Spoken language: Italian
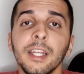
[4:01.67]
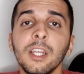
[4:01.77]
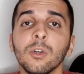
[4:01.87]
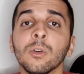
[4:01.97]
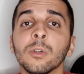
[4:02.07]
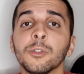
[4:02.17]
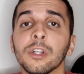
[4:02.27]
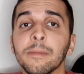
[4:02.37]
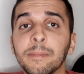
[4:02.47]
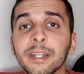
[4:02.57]
In
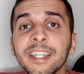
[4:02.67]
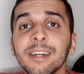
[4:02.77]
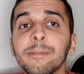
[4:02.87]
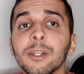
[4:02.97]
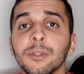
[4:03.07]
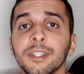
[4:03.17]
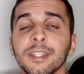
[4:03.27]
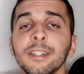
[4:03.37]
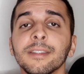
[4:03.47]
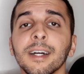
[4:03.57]
conclusione, per chi ha meno di
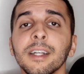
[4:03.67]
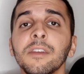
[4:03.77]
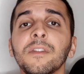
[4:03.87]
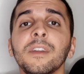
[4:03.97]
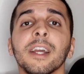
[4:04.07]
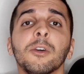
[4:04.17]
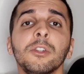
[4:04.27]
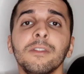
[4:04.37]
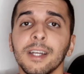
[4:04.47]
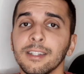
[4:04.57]
30 anni, Fineco
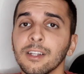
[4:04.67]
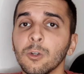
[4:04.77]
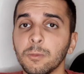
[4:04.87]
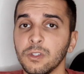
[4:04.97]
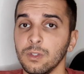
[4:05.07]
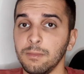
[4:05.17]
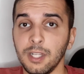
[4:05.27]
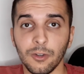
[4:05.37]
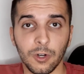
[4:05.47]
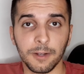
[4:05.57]
diventa l'opzione
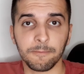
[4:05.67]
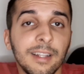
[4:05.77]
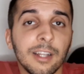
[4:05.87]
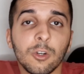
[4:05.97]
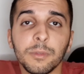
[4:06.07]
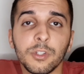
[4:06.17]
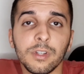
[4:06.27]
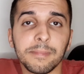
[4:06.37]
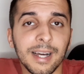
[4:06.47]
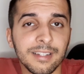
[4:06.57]
migliore. Delle commissioni
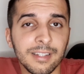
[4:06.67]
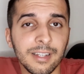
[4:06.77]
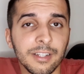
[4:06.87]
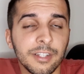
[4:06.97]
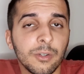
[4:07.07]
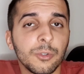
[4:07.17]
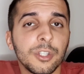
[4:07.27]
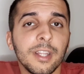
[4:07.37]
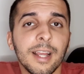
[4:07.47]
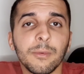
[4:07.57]
basse, se
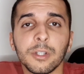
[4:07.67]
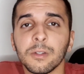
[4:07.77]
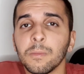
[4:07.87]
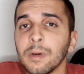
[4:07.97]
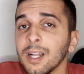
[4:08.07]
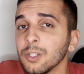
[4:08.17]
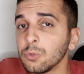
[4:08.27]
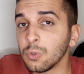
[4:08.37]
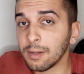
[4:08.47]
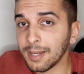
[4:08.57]
consideriamo che stiamo parlando
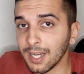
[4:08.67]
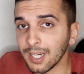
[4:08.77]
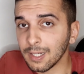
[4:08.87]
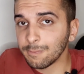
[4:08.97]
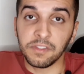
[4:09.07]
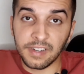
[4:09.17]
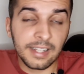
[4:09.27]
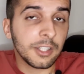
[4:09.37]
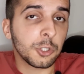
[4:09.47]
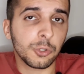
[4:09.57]
di una banca. Fa
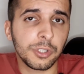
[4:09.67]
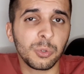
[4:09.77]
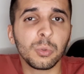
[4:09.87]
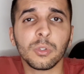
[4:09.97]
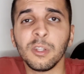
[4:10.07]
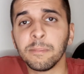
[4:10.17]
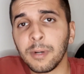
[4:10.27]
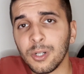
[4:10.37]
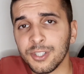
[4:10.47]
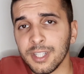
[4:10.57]
da sostituto
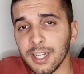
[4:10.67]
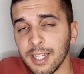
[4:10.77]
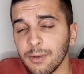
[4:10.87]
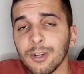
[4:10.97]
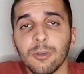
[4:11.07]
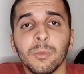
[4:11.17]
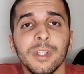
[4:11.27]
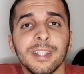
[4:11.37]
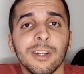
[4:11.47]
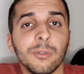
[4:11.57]
d'imposta, che è una
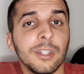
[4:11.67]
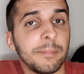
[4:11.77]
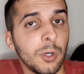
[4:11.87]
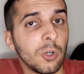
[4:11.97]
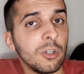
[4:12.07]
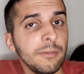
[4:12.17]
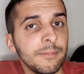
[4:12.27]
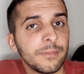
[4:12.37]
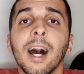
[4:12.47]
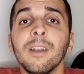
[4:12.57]
comodità non da poco,
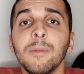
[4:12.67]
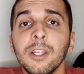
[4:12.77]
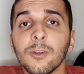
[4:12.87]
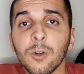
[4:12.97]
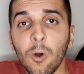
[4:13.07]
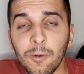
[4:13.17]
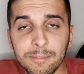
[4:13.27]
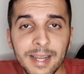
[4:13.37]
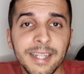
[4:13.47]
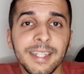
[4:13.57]
ha il miglior home
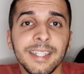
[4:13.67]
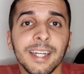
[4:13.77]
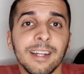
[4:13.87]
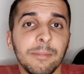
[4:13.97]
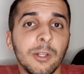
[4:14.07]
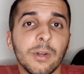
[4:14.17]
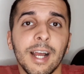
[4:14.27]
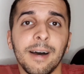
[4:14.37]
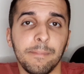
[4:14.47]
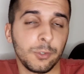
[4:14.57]
banking e la migliore
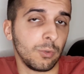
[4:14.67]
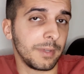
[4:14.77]
app sul